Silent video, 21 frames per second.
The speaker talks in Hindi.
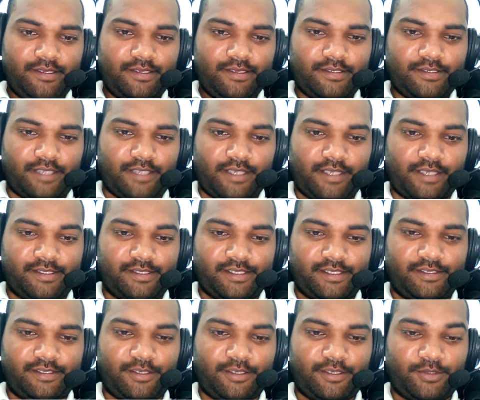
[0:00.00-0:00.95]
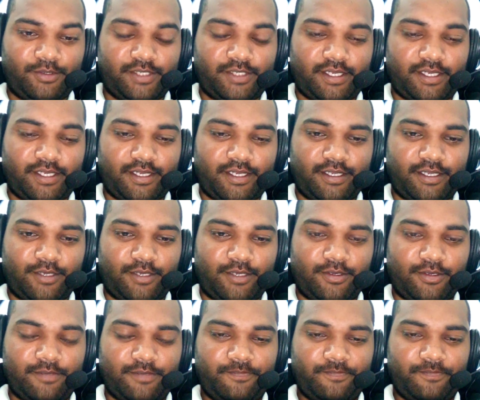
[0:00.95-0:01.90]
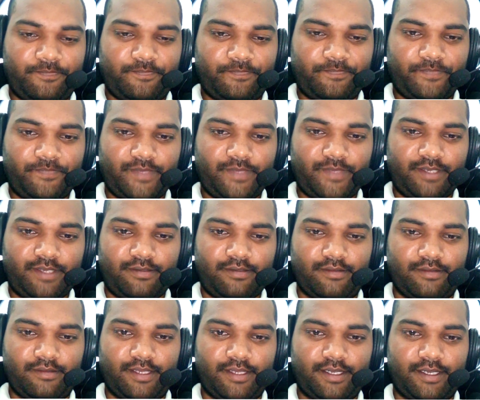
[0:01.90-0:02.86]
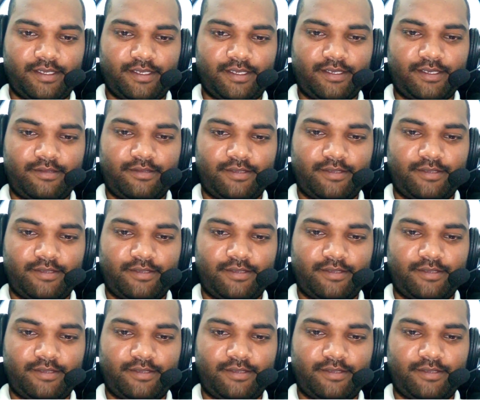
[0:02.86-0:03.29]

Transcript: शायद सेंसर उन्सर लगा हुआ है देखा